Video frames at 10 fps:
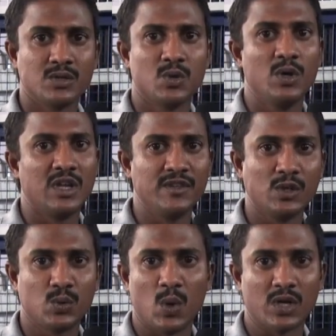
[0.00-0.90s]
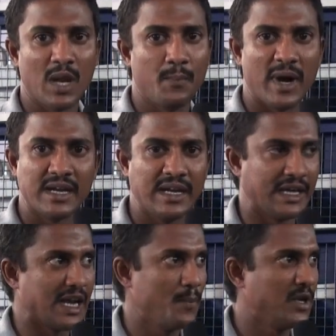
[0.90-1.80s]
ஸோ இதில் வந்து டோட்டலாக
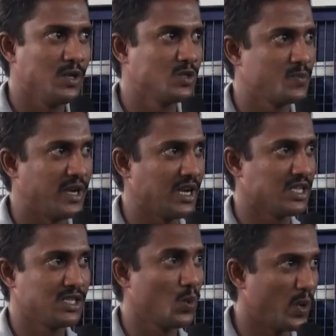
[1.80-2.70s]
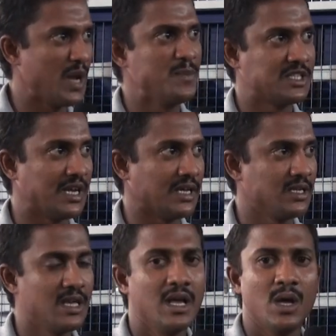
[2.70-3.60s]
பன்னெண்டு கிராப்கள் யூஸ் பண்ணிக்கலாம் சார் ஒரே மிஷினில்
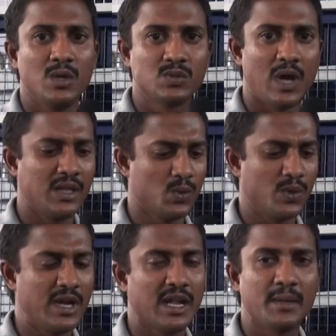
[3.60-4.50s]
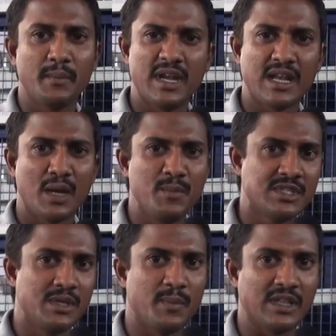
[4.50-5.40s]
ஸோ அதுக்கு உண்டான என்னென்ன
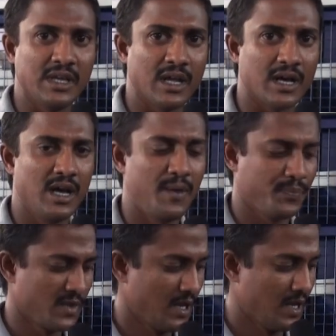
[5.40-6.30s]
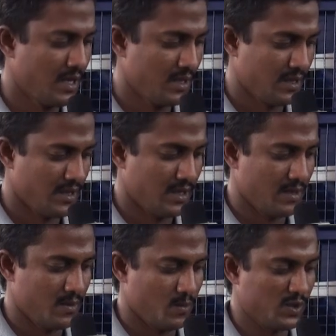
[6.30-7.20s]
மிஷின் பார்த்தீங்கன்னாக்கா
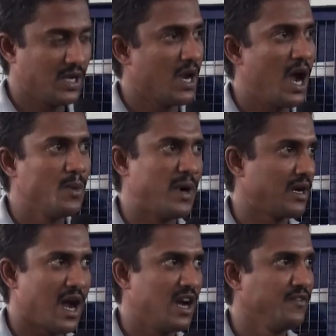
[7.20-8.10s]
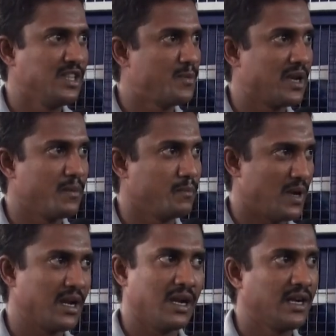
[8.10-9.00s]
மொத்தம் நாலு மா நாலு விதமான
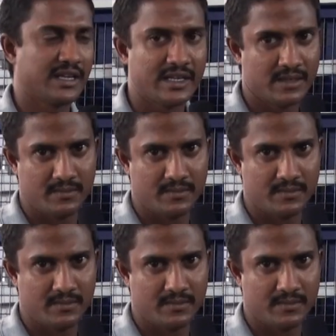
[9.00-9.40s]
மாடலாக